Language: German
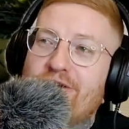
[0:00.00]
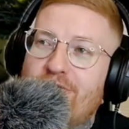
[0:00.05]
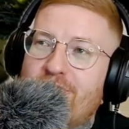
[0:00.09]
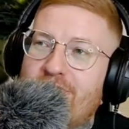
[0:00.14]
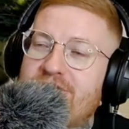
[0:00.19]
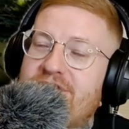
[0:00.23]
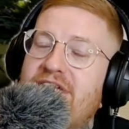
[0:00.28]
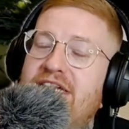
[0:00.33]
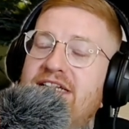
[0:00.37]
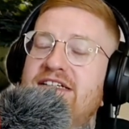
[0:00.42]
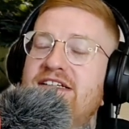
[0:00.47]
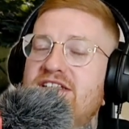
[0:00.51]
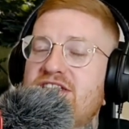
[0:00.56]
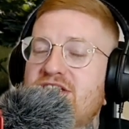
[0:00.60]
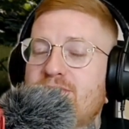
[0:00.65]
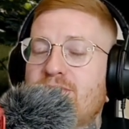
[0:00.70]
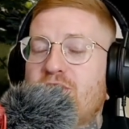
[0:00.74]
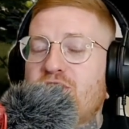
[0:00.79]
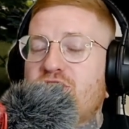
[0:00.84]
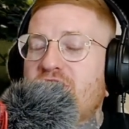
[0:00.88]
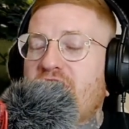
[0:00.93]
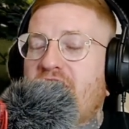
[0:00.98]
Und dann ist es
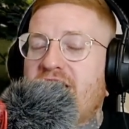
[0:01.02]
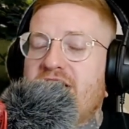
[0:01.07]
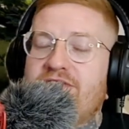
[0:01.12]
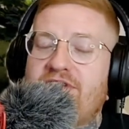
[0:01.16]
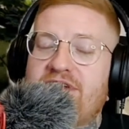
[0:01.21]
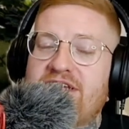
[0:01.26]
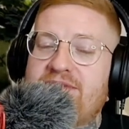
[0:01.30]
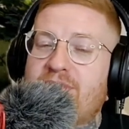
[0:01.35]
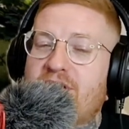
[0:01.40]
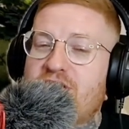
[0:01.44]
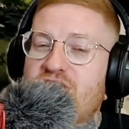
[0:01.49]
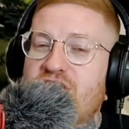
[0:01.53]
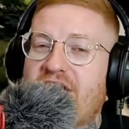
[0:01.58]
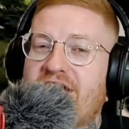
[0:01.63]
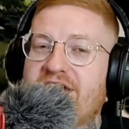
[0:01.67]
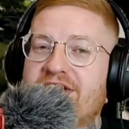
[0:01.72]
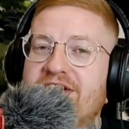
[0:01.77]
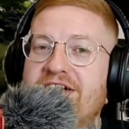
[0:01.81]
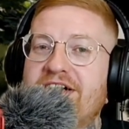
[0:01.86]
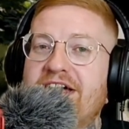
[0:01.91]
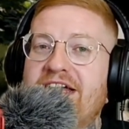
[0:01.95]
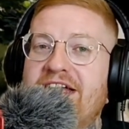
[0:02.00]
immer schade, wenn manch
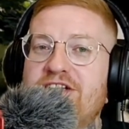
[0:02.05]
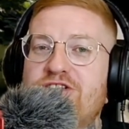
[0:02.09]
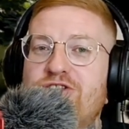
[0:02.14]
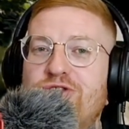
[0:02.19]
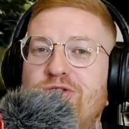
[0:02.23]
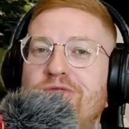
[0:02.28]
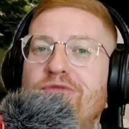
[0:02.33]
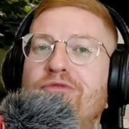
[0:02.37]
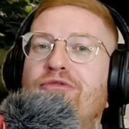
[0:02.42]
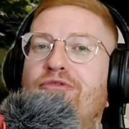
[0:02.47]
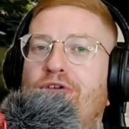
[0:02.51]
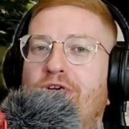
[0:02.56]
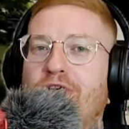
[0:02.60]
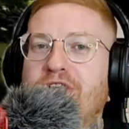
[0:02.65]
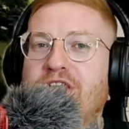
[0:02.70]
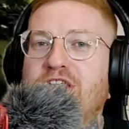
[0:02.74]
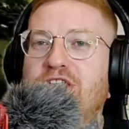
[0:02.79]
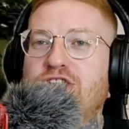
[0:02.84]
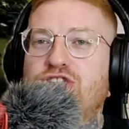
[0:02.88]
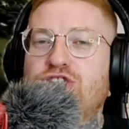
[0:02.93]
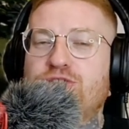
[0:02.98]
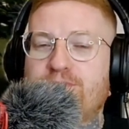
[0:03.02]
andere es schon
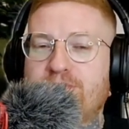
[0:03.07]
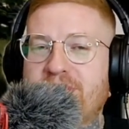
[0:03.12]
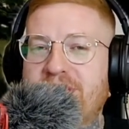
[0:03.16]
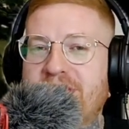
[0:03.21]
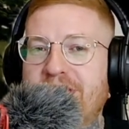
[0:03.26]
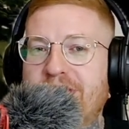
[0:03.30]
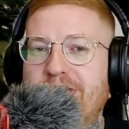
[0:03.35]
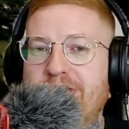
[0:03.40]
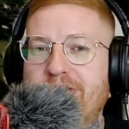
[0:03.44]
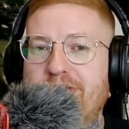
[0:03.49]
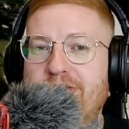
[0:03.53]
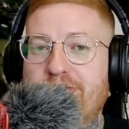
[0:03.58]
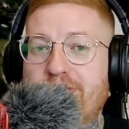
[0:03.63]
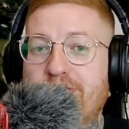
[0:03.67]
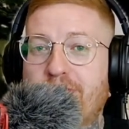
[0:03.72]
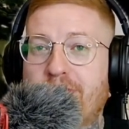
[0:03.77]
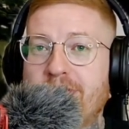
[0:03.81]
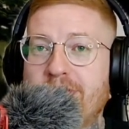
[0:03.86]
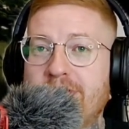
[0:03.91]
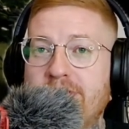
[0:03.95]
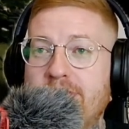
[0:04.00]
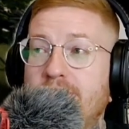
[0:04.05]
vorher spielen
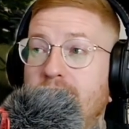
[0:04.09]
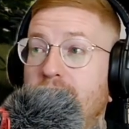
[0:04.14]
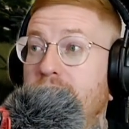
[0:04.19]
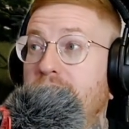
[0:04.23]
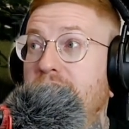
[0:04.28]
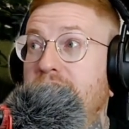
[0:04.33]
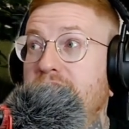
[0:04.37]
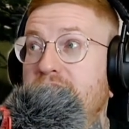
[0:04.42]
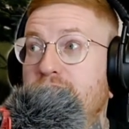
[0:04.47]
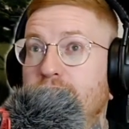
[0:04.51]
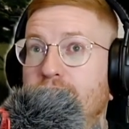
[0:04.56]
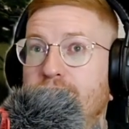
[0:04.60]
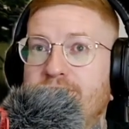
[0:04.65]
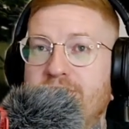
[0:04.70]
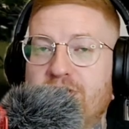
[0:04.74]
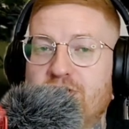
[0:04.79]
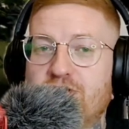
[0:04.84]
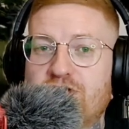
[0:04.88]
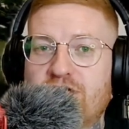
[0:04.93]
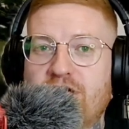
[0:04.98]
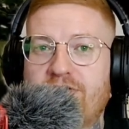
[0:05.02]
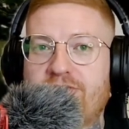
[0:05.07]
konnten oder es irgendwie
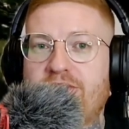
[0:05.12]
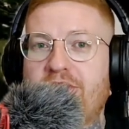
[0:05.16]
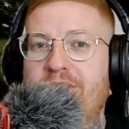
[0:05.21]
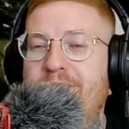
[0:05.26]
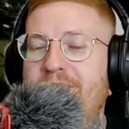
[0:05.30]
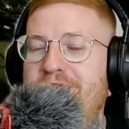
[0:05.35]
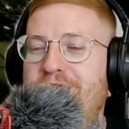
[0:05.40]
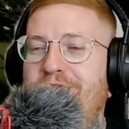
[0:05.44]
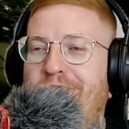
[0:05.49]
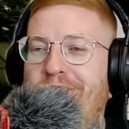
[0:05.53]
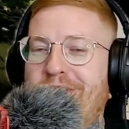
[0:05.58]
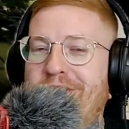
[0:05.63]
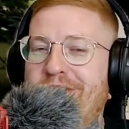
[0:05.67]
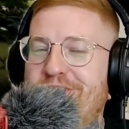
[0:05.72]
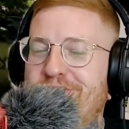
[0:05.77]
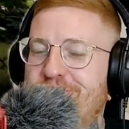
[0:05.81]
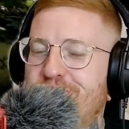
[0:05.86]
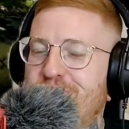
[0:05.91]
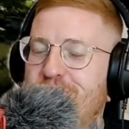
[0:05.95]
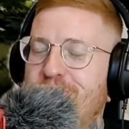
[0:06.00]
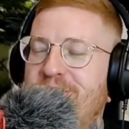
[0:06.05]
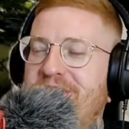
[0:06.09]
geschafft haben, es vorher
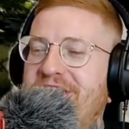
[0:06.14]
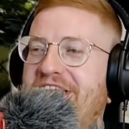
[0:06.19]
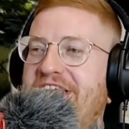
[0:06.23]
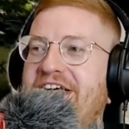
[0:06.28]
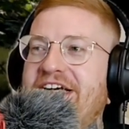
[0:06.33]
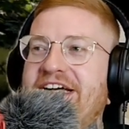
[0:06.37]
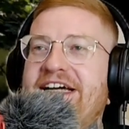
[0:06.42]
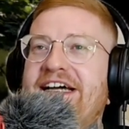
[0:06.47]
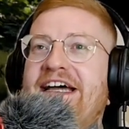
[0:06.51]
zu spielen.